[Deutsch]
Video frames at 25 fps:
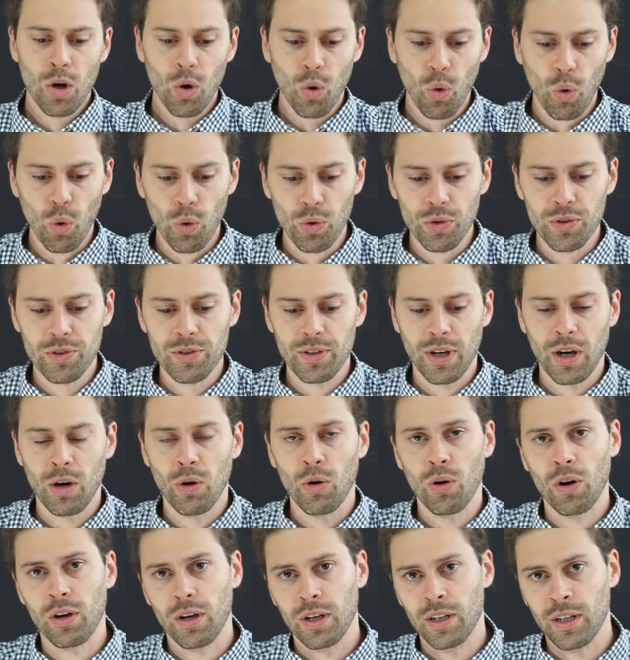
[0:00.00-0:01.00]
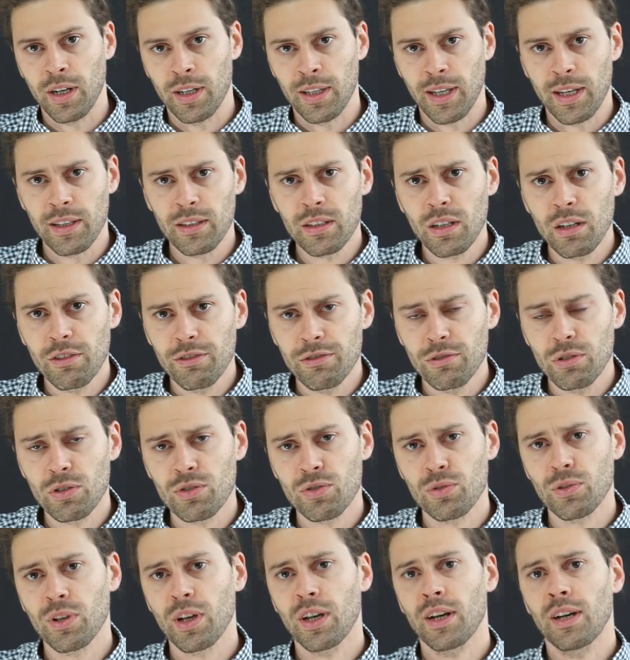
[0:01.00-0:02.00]
Und auch äh, ein anderer
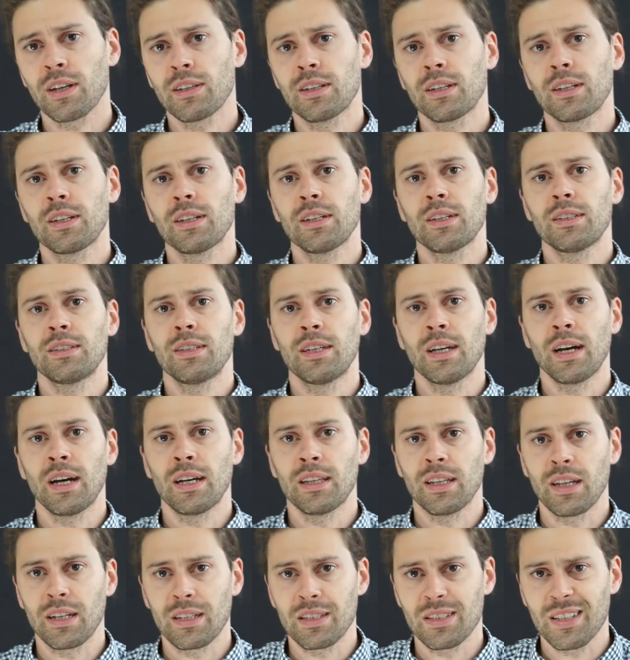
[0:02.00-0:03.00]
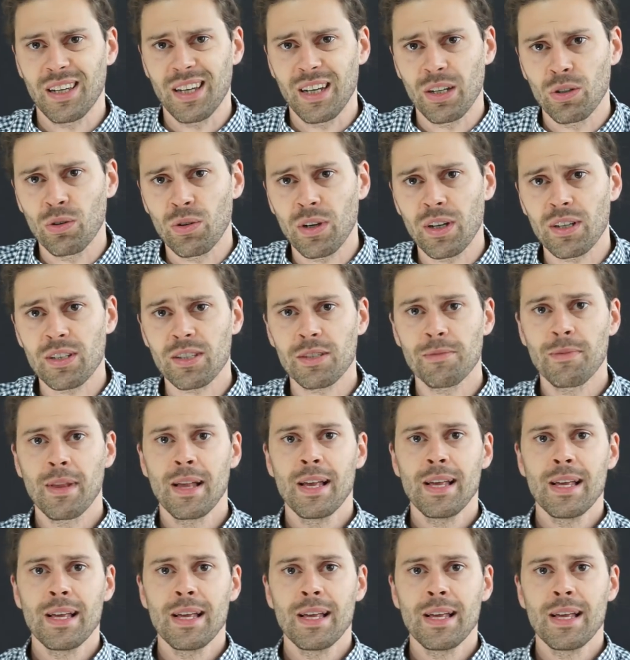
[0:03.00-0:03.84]
Vorsokratiker, der Anaxagoras,